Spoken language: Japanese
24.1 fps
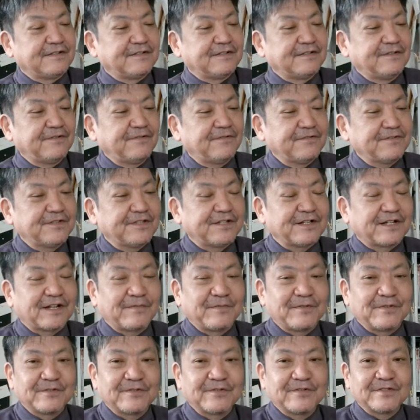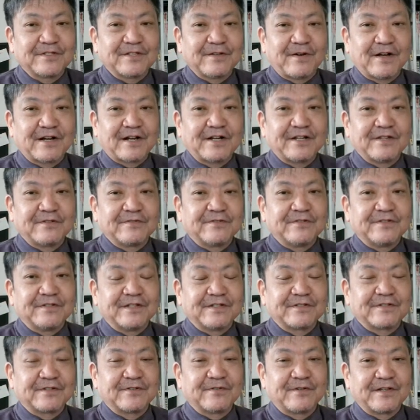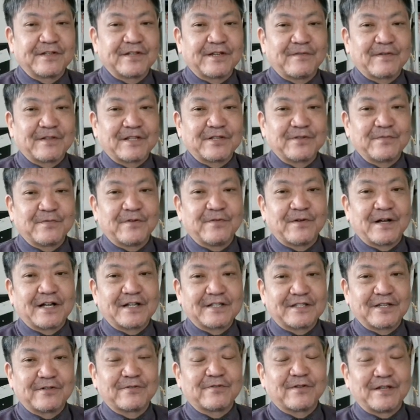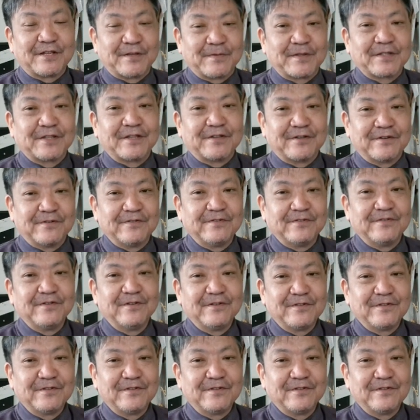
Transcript: 日本人から見るとして分かりにくいんですけど、いや、私も分かってるとは言えませんよ。